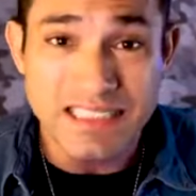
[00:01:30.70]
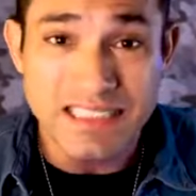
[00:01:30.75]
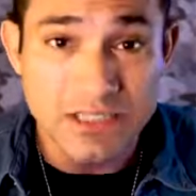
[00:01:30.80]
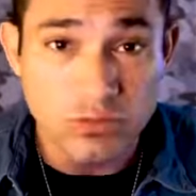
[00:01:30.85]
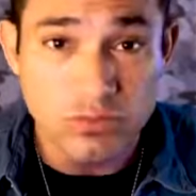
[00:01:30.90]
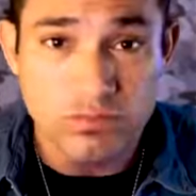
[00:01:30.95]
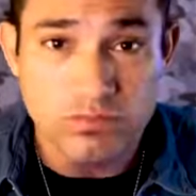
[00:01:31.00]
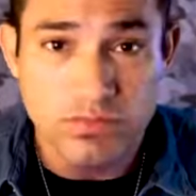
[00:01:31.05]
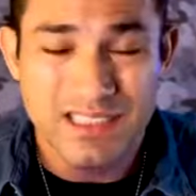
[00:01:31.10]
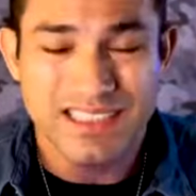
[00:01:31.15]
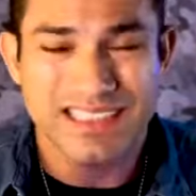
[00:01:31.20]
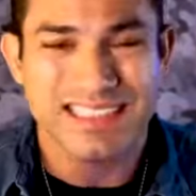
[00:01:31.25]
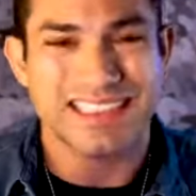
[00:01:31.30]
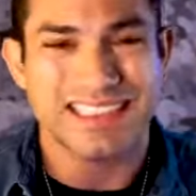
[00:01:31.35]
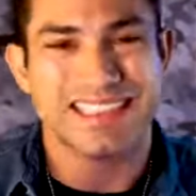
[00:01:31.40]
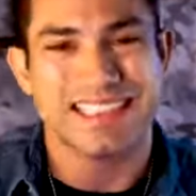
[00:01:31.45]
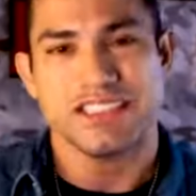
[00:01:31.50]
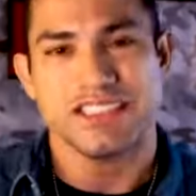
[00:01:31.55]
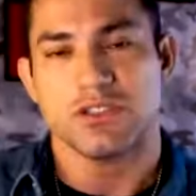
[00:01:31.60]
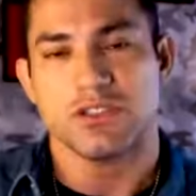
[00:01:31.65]
Não.
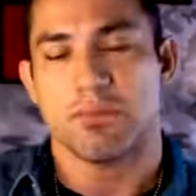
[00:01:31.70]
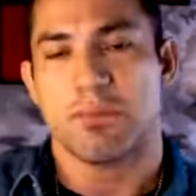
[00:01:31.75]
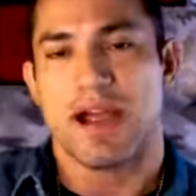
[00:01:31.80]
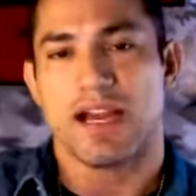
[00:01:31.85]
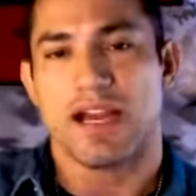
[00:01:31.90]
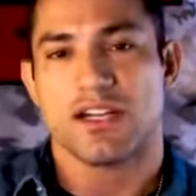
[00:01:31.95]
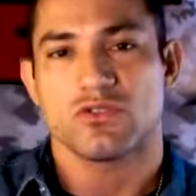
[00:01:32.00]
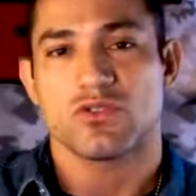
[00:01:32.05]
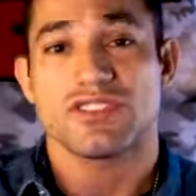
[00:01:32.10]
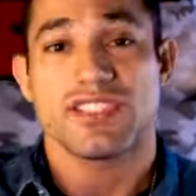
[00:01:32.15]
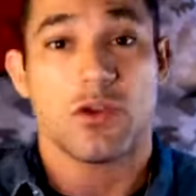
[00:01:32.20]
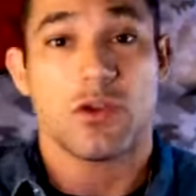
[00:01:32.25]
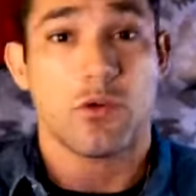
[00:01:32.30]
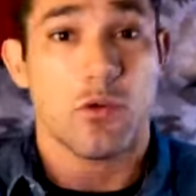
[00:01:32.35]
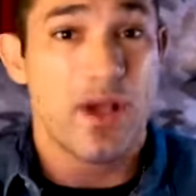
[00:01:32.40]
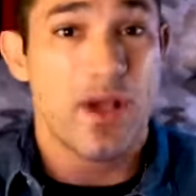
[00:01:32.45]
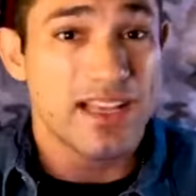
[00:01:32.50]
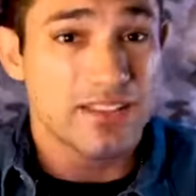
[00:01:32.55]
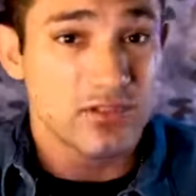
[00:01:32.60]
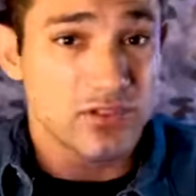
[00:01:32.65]
Grande parte dos
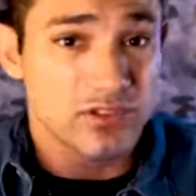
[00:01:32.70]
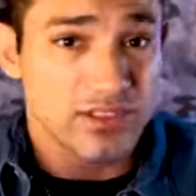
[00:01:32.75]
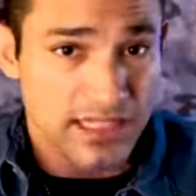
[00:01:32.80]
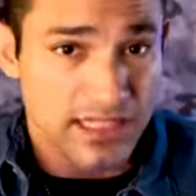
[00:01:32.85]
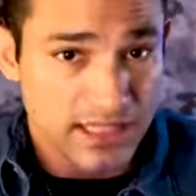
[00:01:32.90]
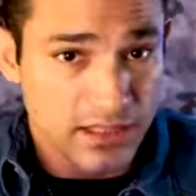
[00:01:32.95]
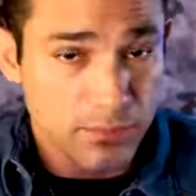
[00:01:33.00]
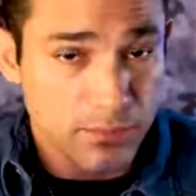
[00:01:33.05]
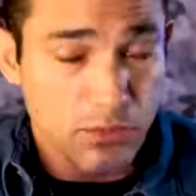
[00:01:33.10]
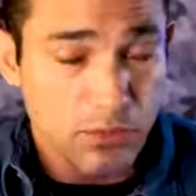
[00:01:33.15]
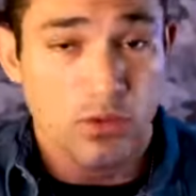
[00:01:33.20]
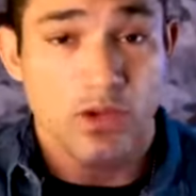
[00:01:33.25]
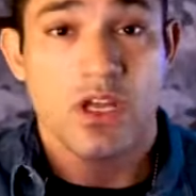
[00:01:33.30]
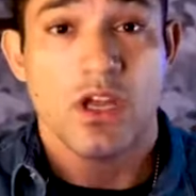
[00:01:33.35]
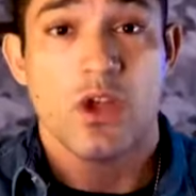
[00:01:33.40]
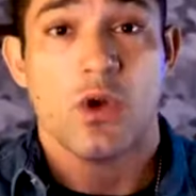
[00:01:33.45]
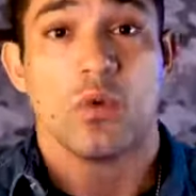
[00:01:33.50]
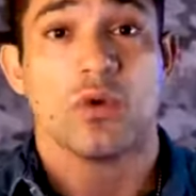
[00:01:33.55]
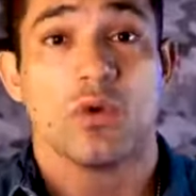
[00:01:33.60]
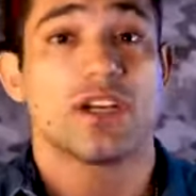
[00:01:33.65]
sequestros relâmpago,
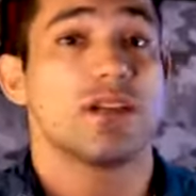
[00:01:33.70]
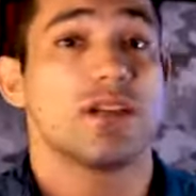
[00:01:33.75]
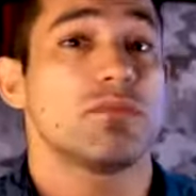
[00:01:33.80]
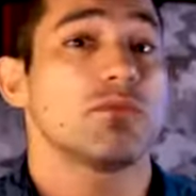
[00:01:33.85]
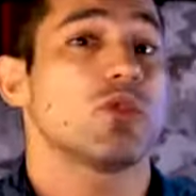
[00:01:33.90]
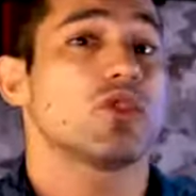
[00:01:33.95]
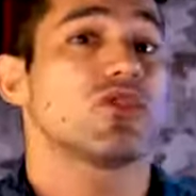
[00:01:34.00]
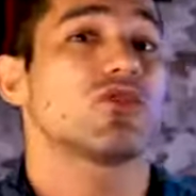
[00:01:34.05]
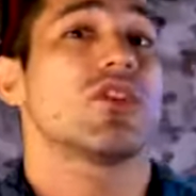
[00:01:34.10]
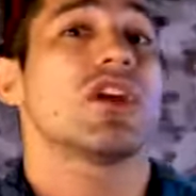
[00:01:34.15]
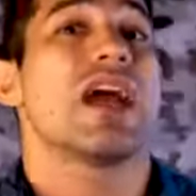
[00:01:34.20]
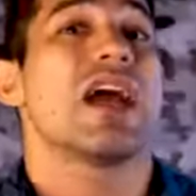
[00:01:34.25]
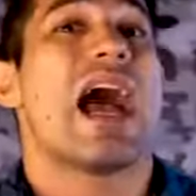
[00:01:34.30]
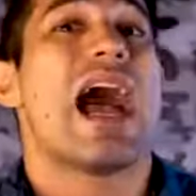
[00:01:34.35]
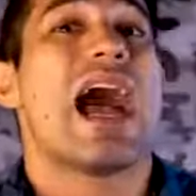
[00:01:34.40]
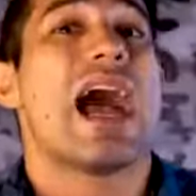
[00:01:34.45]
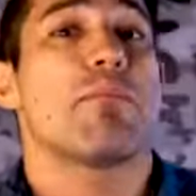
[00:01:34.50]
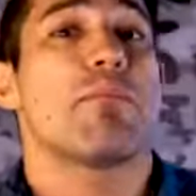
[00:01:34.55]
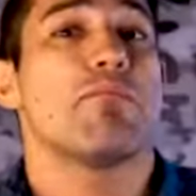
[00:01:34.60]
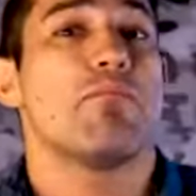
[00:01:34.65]
o criminoso
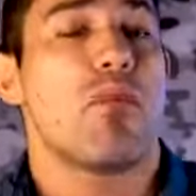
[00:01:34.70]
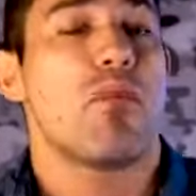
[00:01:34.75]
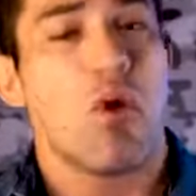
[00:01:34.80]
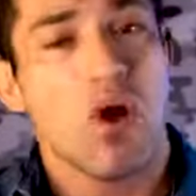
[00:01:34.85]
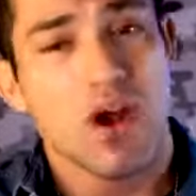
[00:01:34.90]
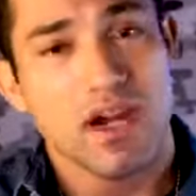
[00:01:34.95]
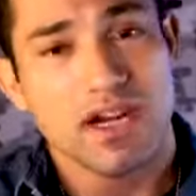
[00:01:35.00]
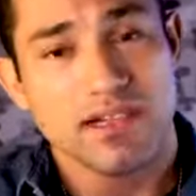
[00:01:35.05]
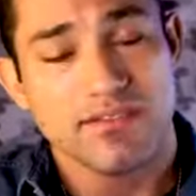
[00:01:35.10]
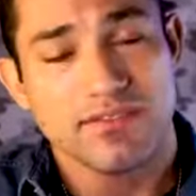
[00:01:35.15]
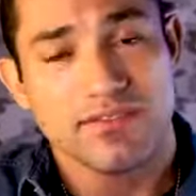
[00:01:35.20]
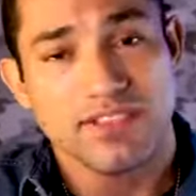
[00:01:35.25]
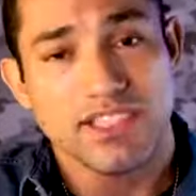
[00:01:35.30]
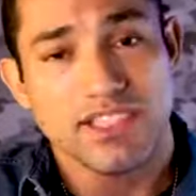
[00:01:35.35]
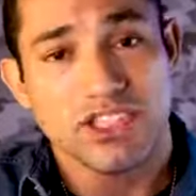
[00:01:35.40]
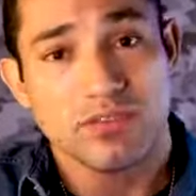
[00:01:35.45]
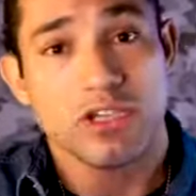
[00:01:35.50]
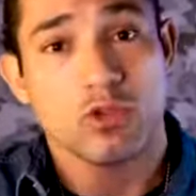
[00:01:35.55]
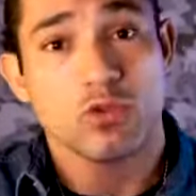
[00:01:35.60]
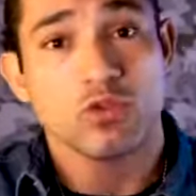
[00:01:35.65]
aborda a
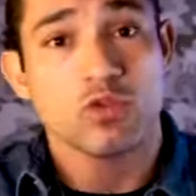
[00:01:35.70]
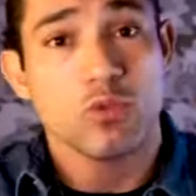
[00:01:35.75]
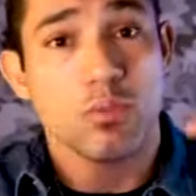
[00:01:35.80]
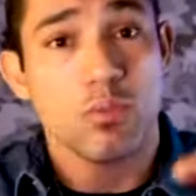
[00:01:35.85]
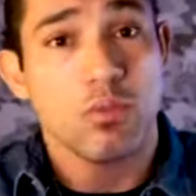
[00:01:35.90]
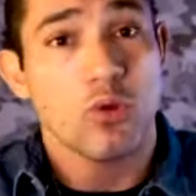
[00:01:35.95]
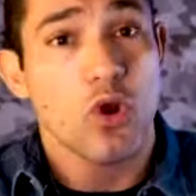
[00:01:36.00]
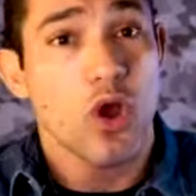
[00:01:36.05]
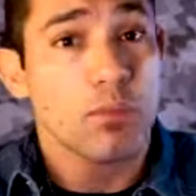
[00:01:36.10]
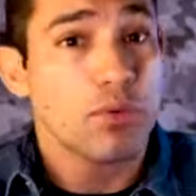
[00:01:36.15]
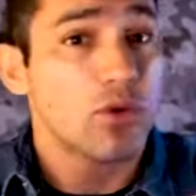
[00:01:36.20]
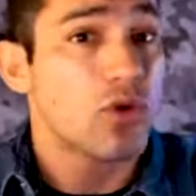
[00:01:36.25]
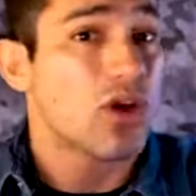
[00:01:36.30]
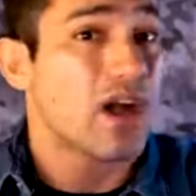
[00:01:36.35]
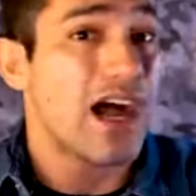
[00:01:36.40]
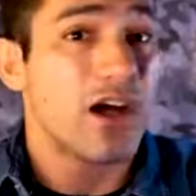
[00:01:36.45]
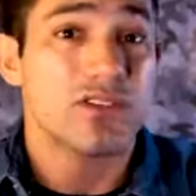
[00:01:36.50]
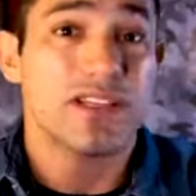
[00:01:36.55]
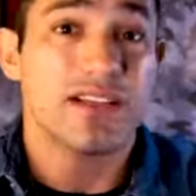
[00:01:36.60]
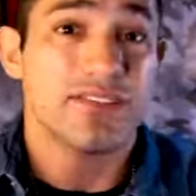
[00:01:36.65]
vítima e usa o próprio
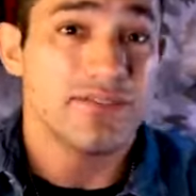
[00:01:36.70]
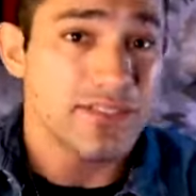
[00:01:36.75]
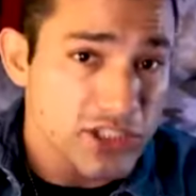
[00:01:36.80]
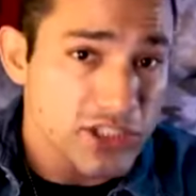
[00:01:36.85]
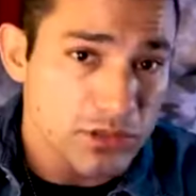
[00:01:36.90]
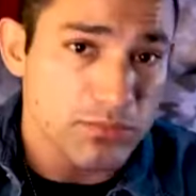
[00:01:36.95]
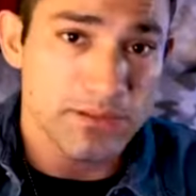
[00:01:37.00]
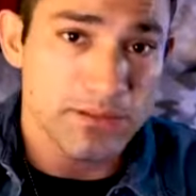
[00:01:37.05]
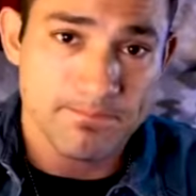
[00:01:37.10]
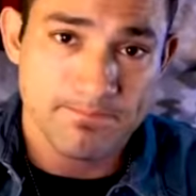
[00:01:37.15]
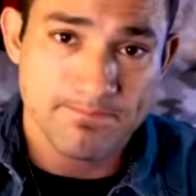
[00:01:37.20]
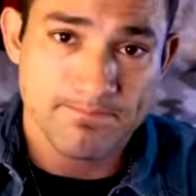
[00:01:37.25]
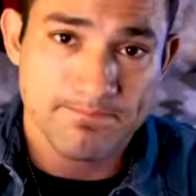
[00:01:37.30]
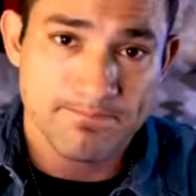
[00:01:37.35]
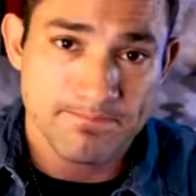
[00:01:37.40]
carro da vítima.